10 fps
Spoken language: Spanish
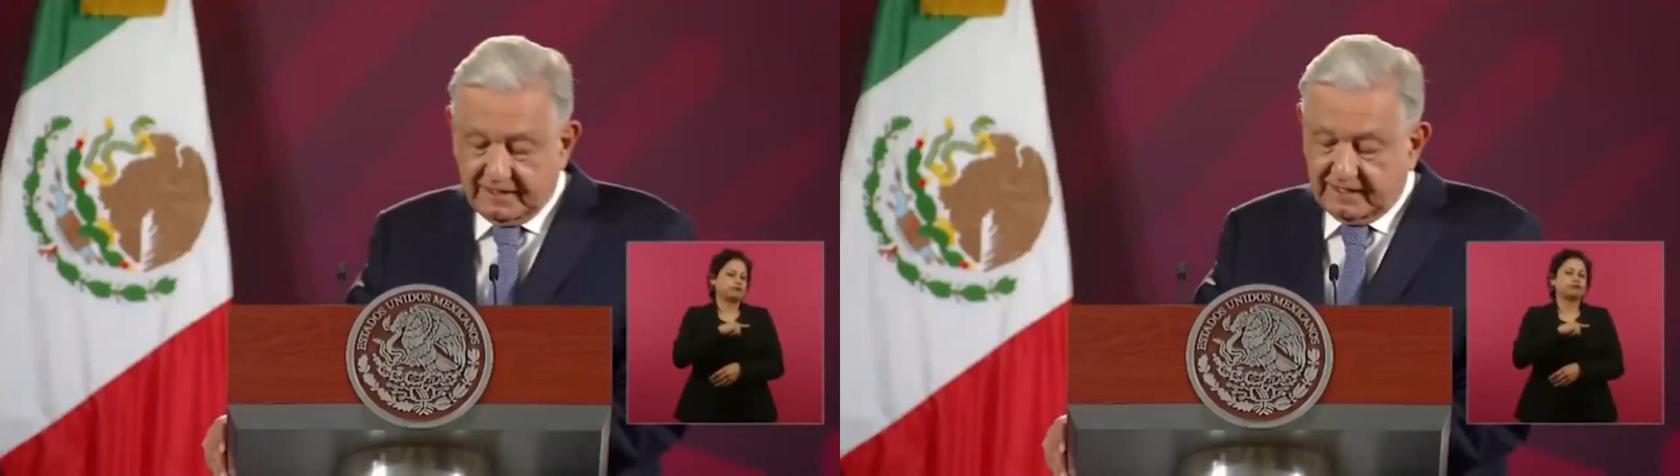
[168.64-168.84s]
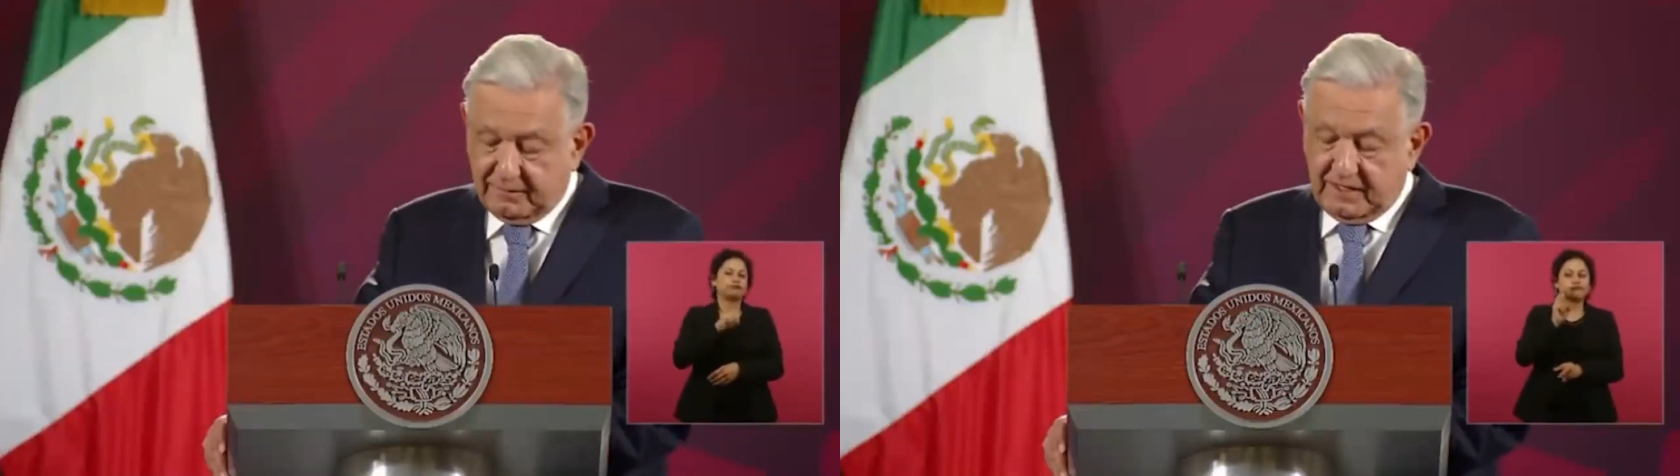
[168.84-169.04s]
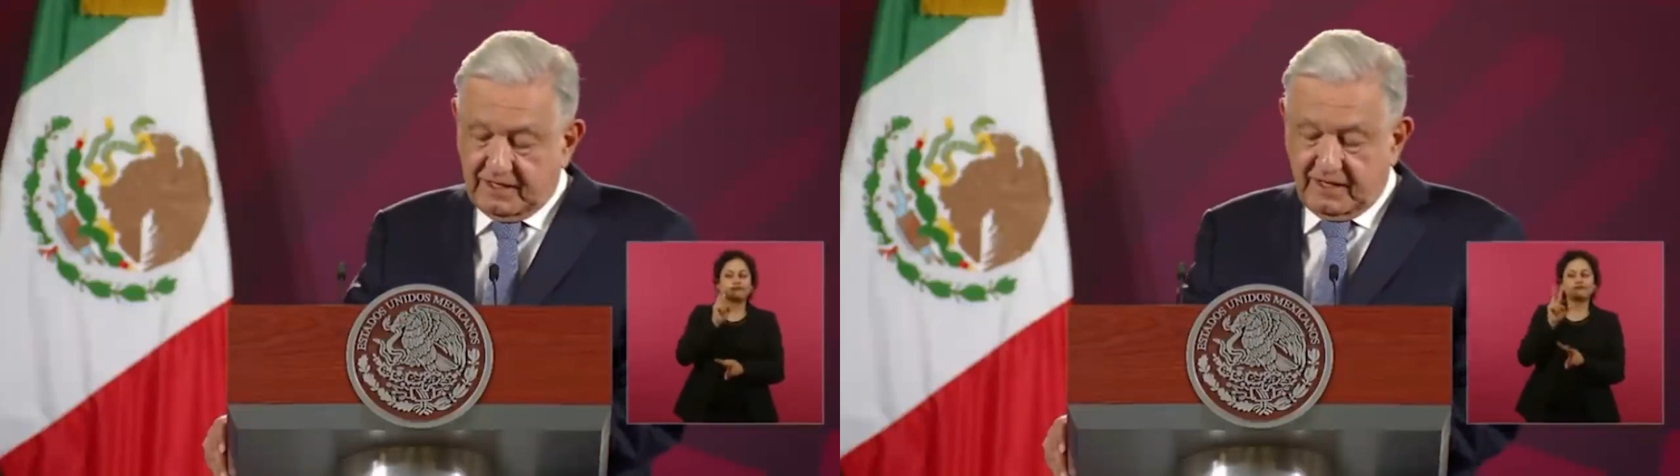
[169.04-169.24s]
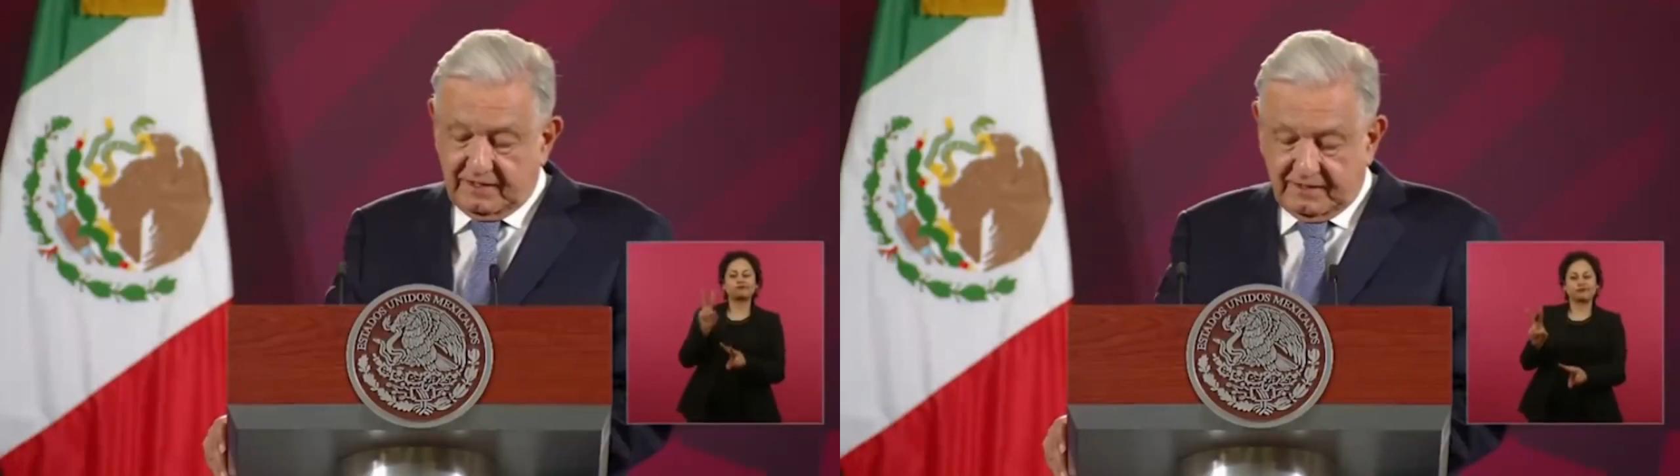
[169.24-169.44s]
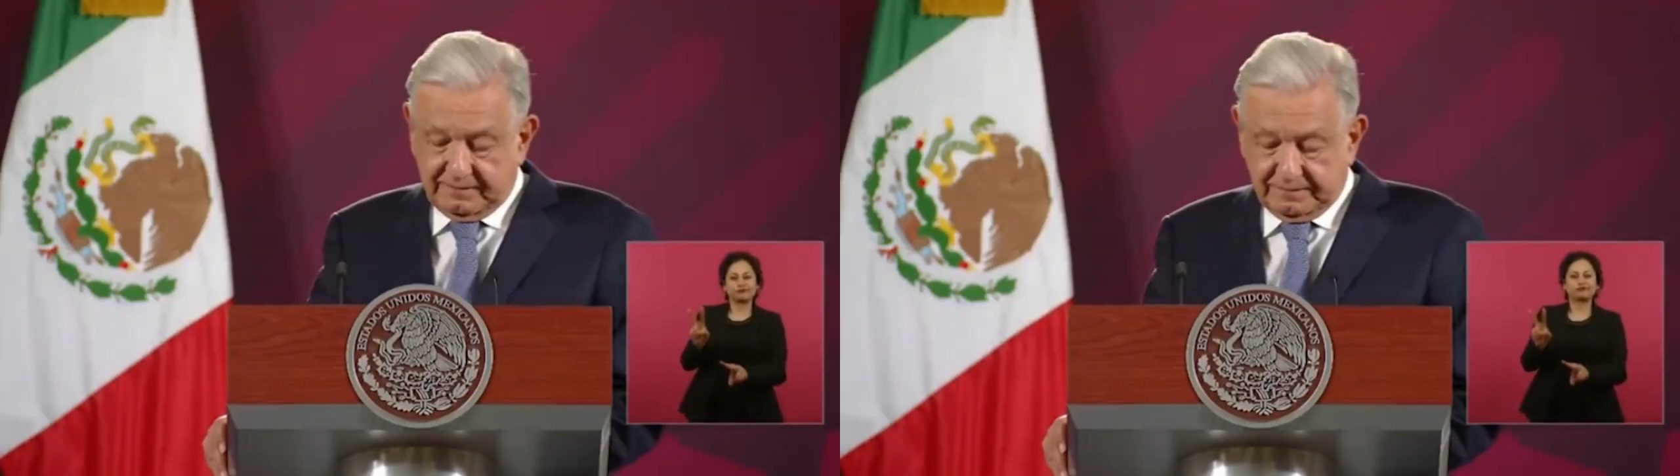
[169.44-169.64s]
la atleta
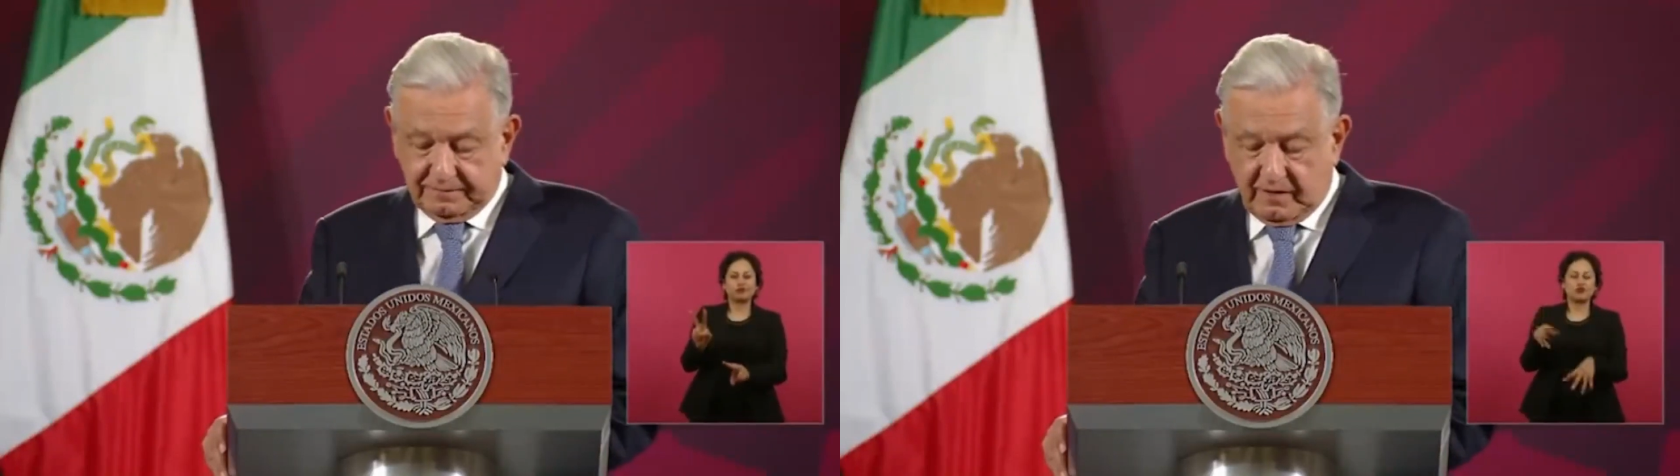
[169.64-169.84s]
mexicana